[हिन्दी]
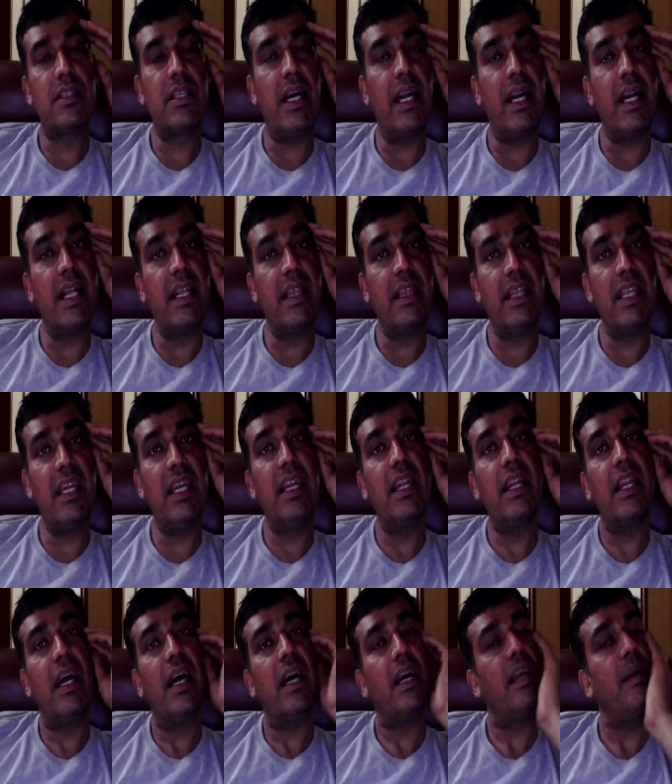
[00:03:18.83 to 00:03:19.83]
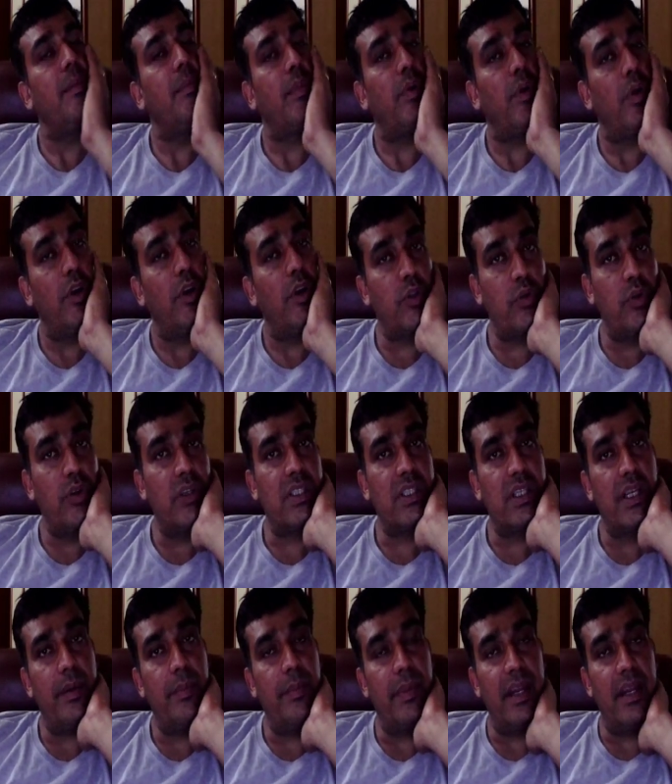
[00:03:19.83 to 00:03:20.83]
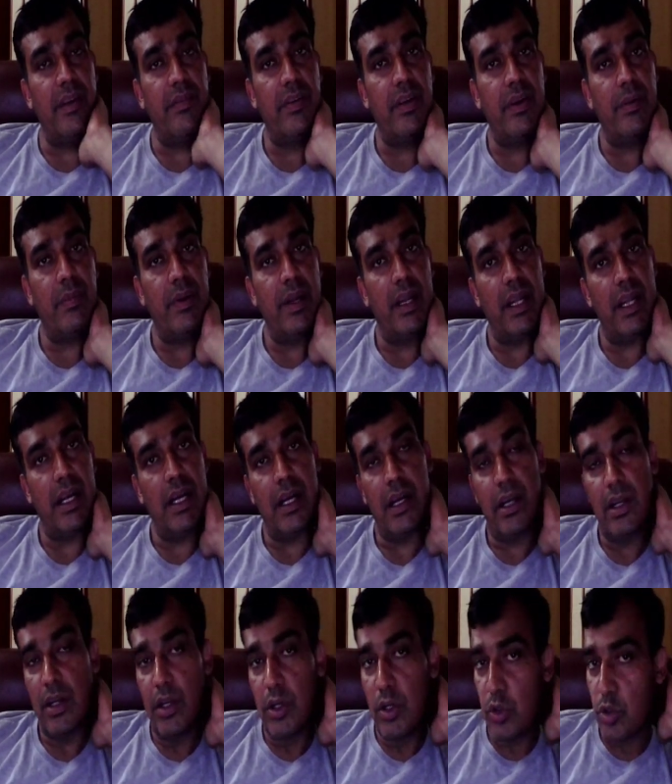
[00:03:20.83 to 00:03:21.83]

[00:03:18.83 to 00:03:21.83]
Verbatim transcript: साढ़े तीन लाख एम्प्लॉयज़ को इसका बेनिफिट मिलेगा